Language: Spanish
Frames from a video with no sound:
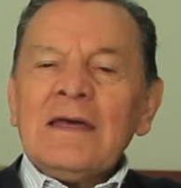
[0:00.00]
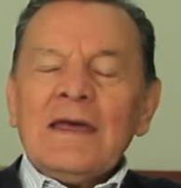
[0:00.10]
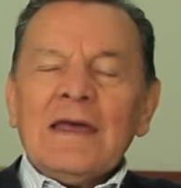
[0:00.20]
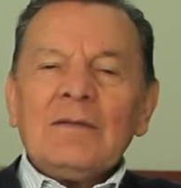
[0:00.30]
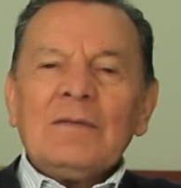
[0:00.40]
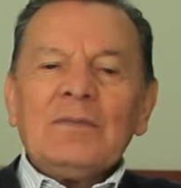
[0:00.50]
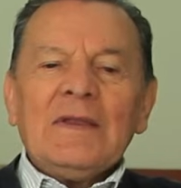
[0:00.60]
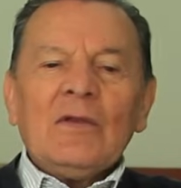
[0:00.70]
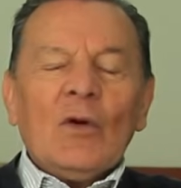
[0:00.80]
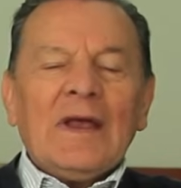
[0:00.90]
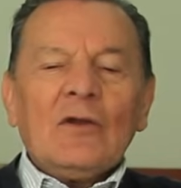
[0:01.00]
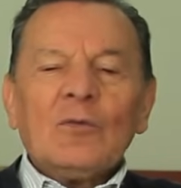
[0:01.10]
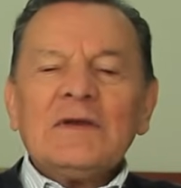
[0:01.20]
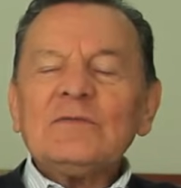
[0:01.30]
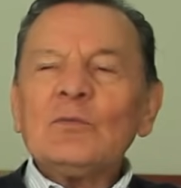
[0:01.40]
El vino el
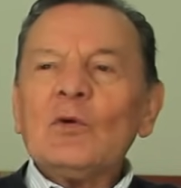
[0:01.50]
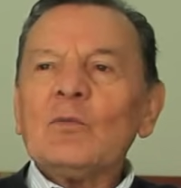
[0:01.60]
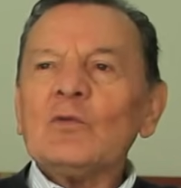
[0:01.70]
obispo,